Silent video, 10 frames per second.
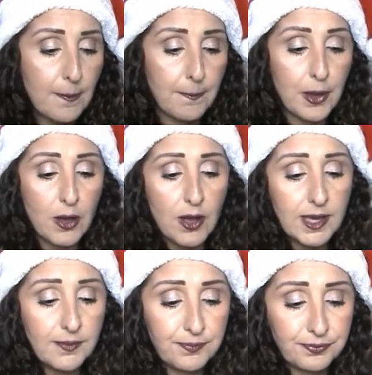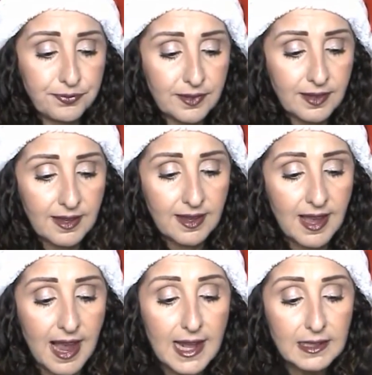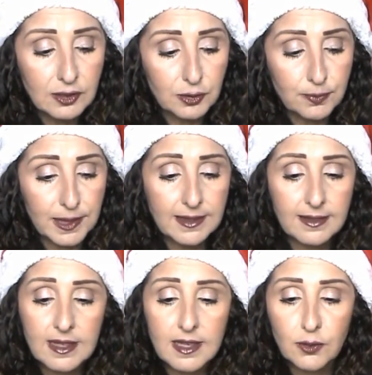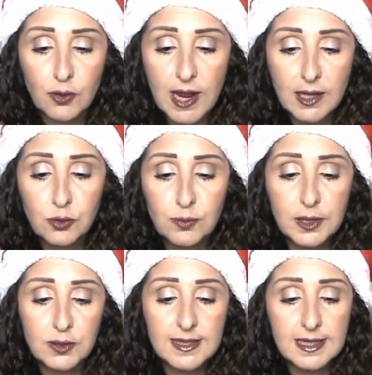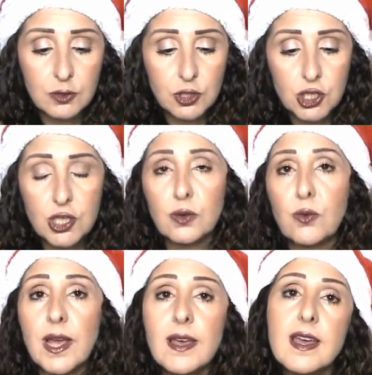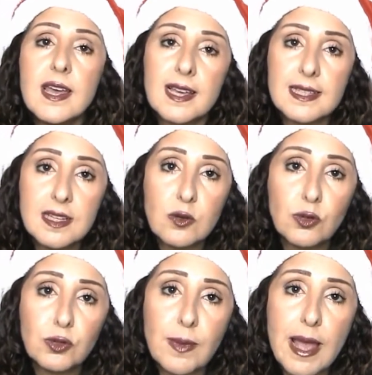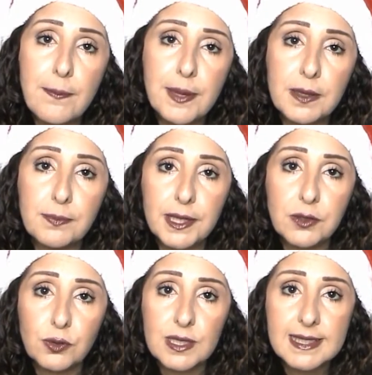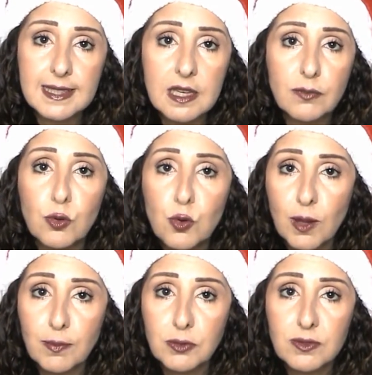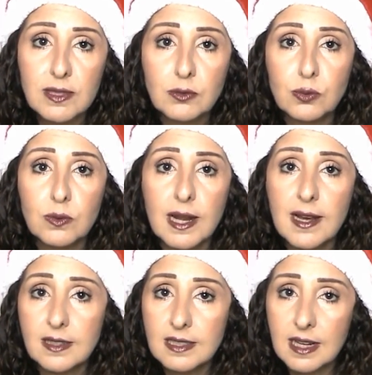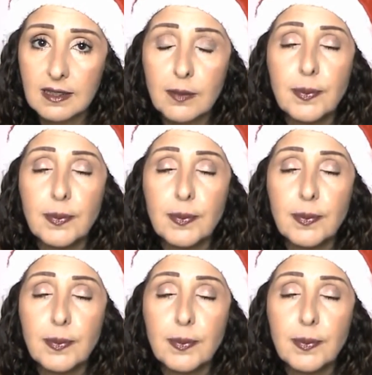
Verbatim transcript: poi Altro ombrettino è il numero 05 che secondo me per il periodo estivo con la bronzatura risalta